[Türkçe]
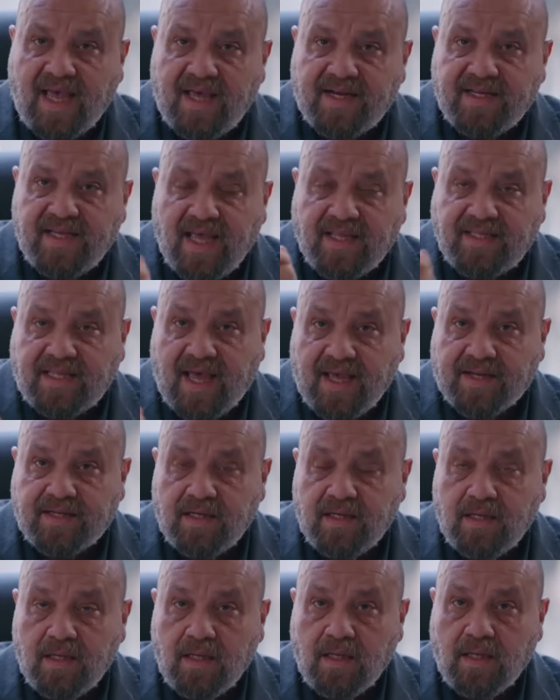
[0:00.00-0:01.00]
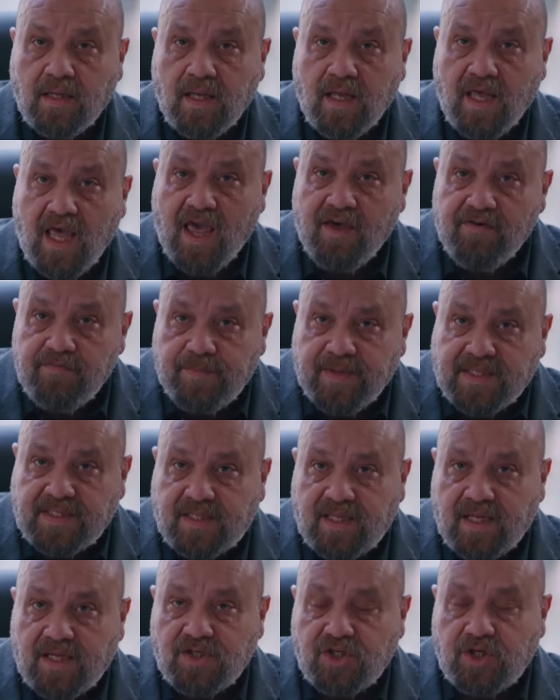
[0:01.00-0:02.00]
yeter. Ev
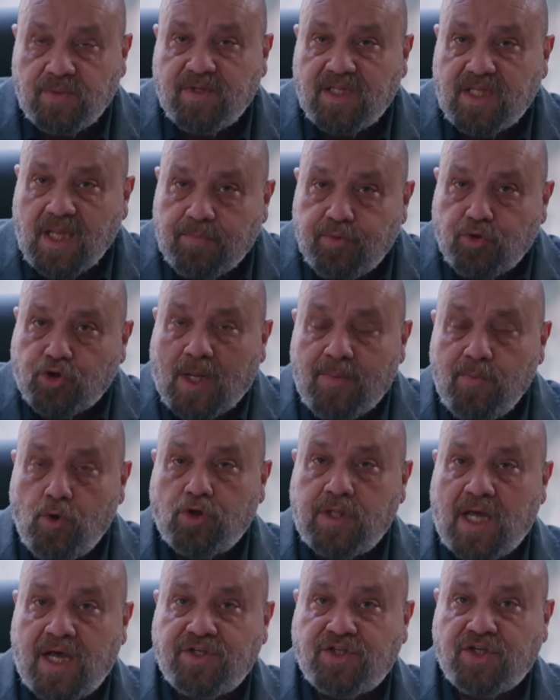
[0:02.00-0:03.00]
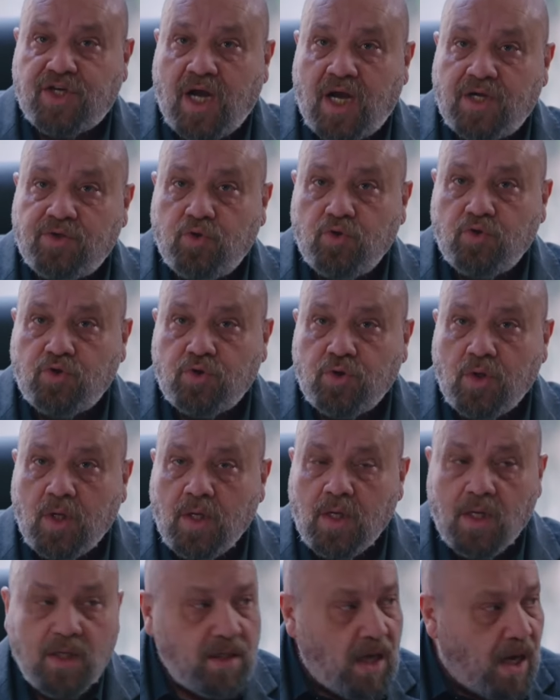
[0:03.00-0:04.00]
bitti. Şimdi de burada mı olay çıkartıyorsun?
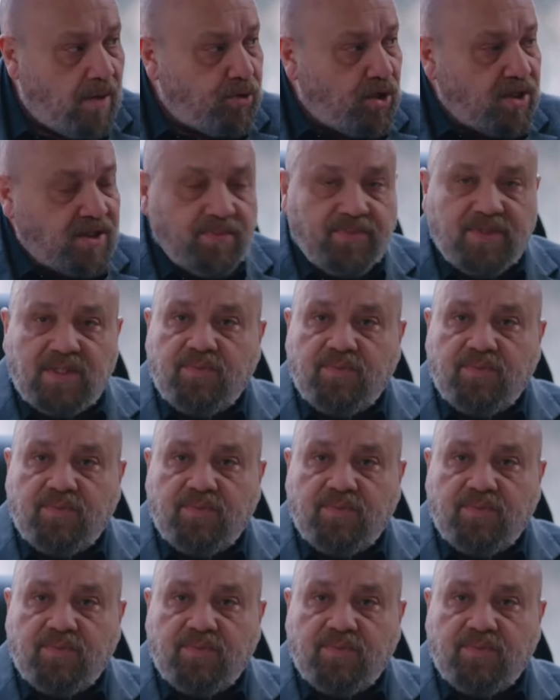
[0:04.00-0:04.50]
Ya burası bizim